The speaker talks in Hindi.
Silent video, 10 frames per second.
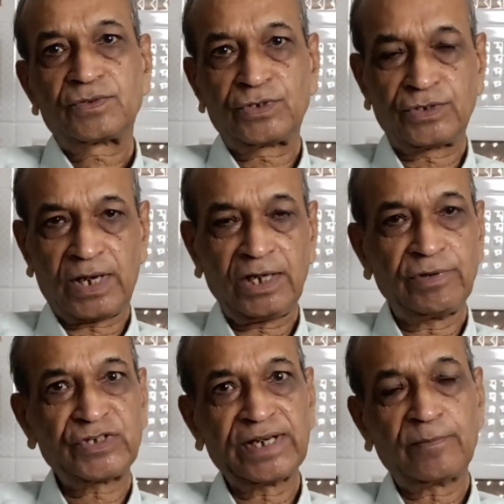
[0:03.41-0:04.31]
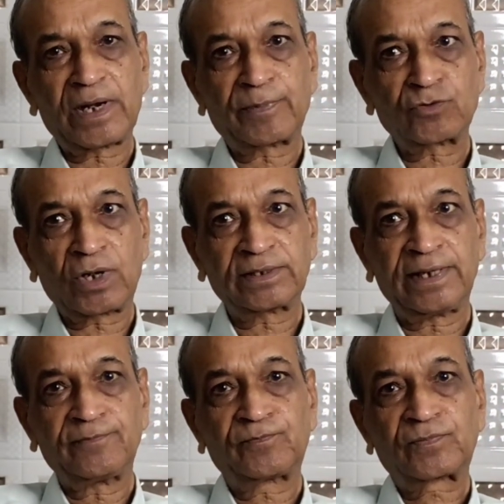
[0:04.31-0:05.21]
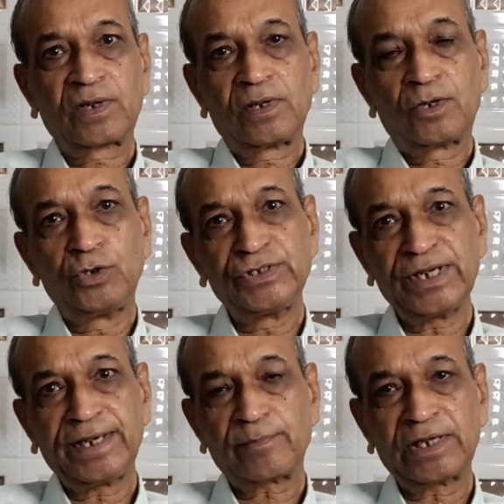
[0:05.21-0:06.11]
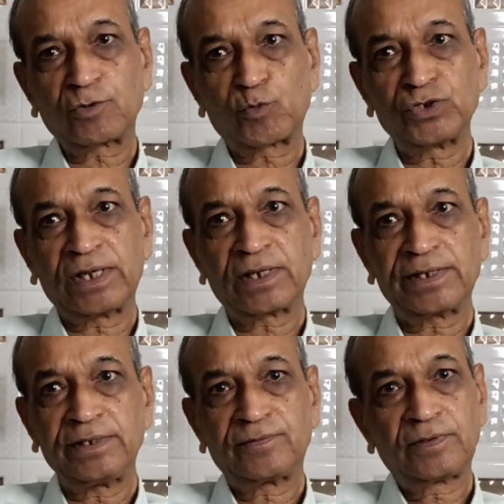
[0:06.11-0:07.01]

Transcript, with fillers: सिद्ध आयुर्वेद चैनल पर आपका स्वागत है और लीजिए एक महत्वपूर्ण जानकारी